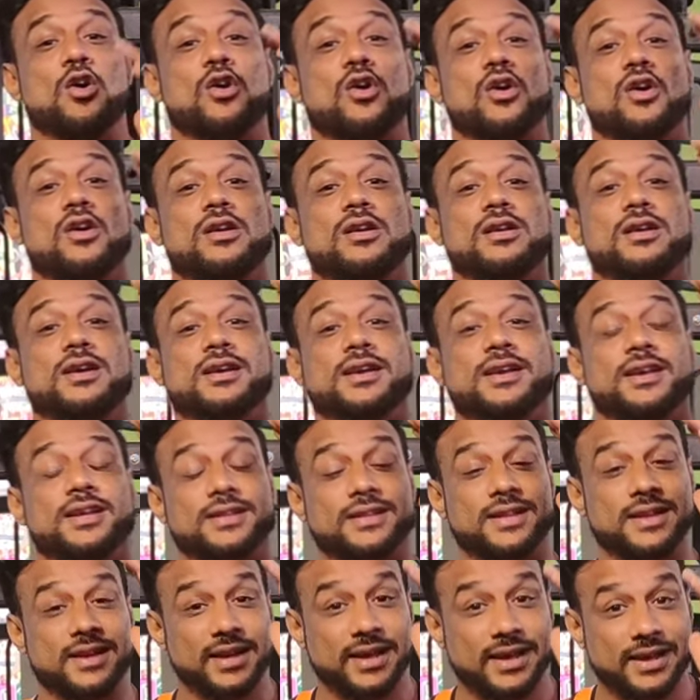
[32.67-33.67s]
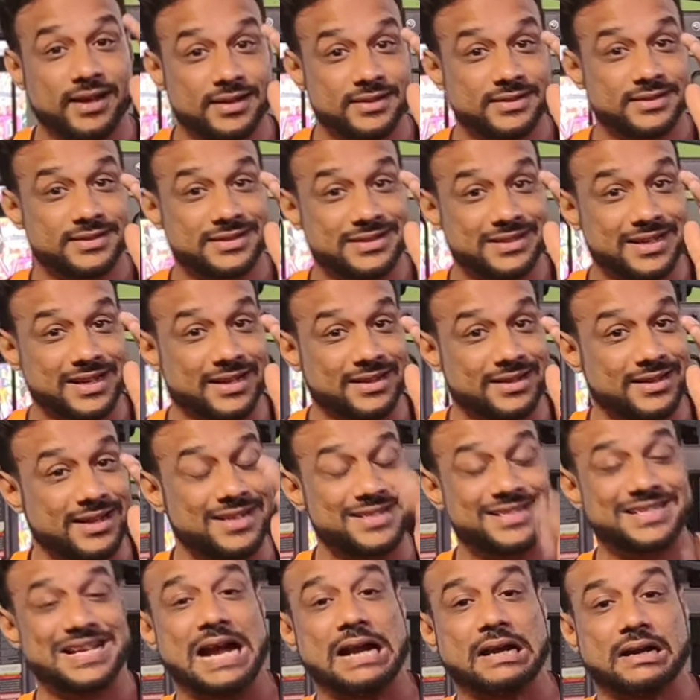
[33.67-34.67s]
और कितनी
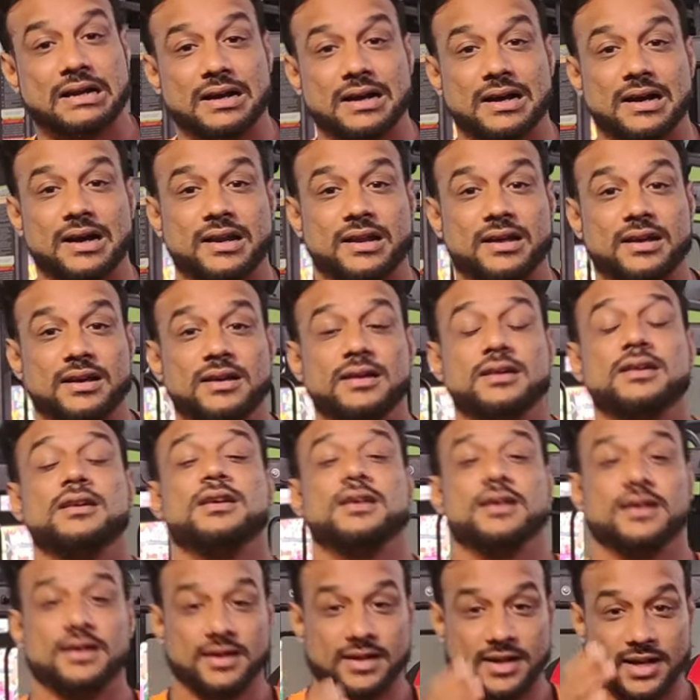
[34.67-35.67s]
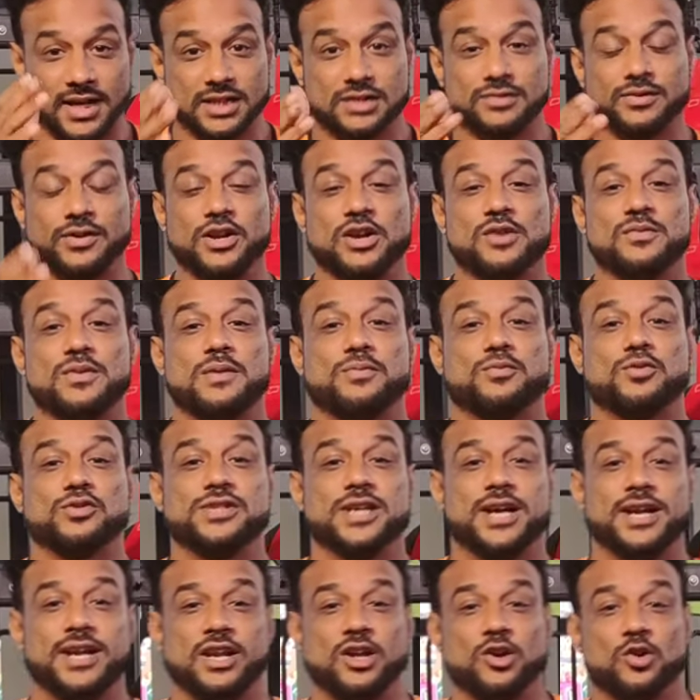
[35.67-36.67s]
कितने सेट लगाने हैं इस वीडियो में आपको
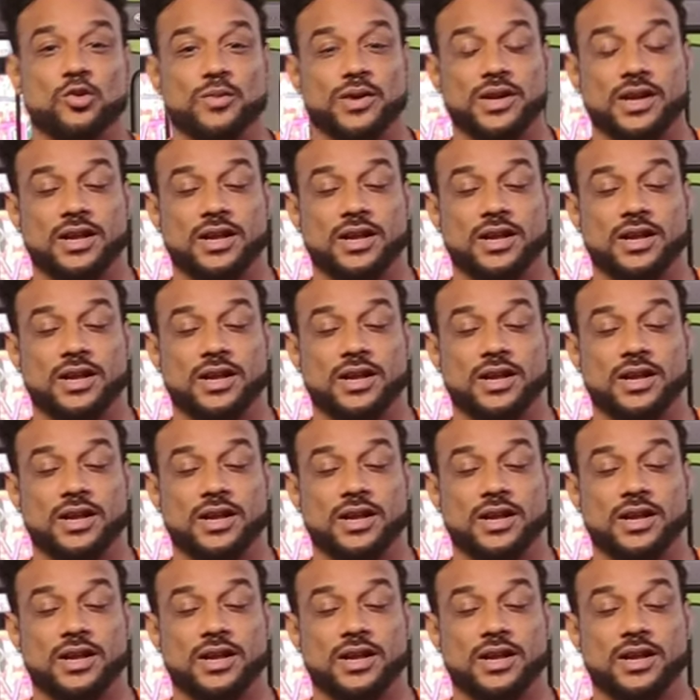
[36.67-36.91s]
जानने को